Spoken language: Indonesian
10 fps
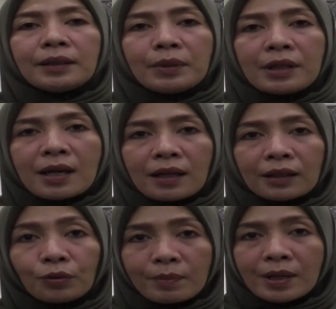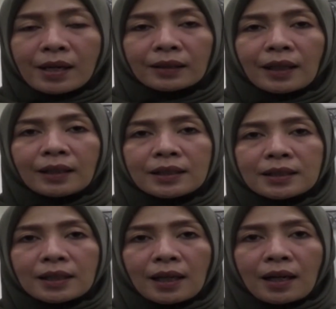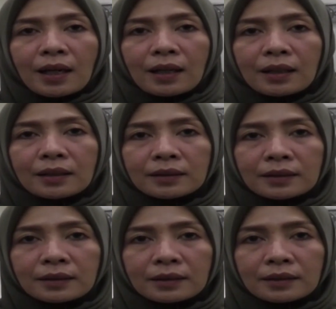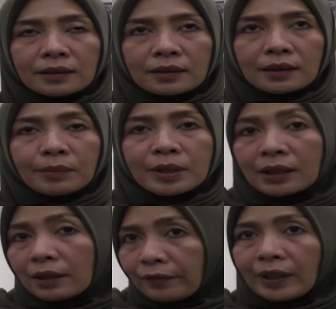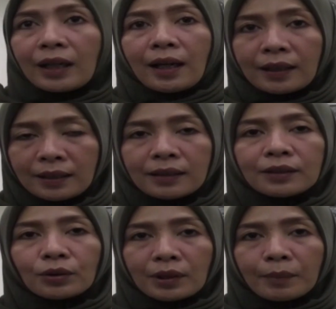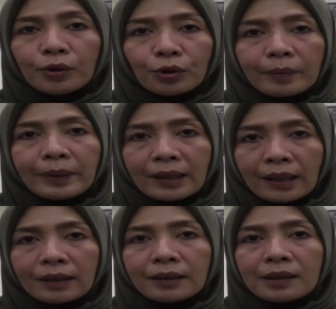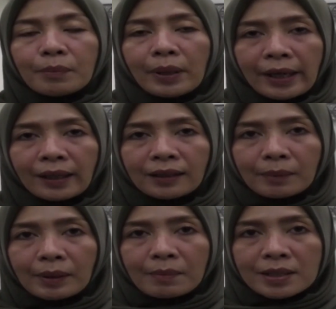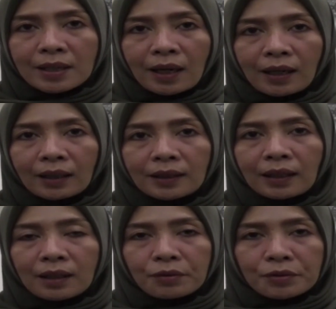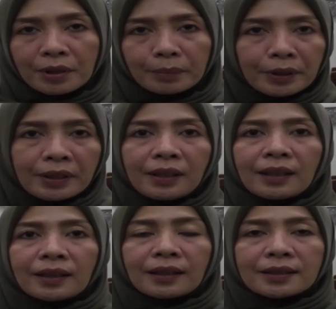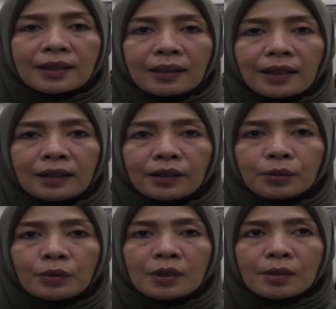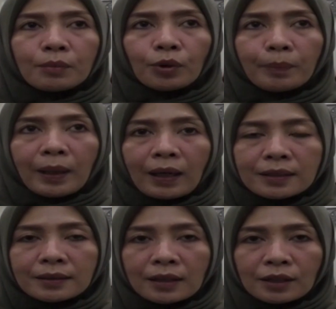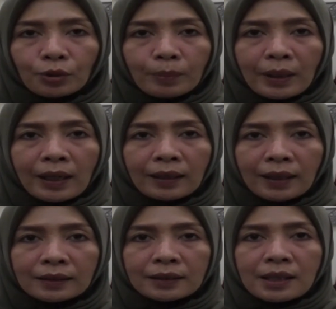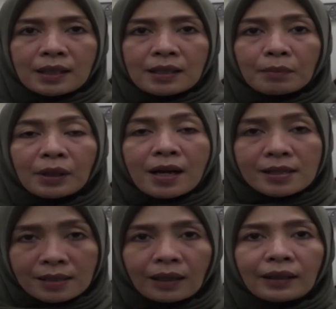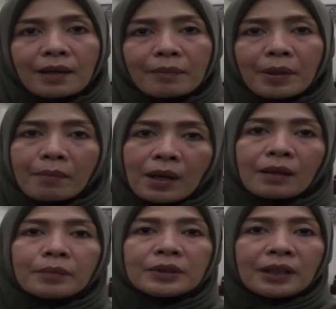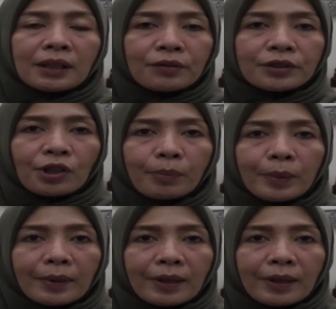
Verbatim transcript: di bidang dua bidang tadi secara uh, lebih signifikan lagi, terutama untuk memberikan pelayanan kepada masyarakat karena urusan pendidikan dan kesehatan itu merupakan salah satu pelayanan mendasar yang memang menjadi tanggung jawab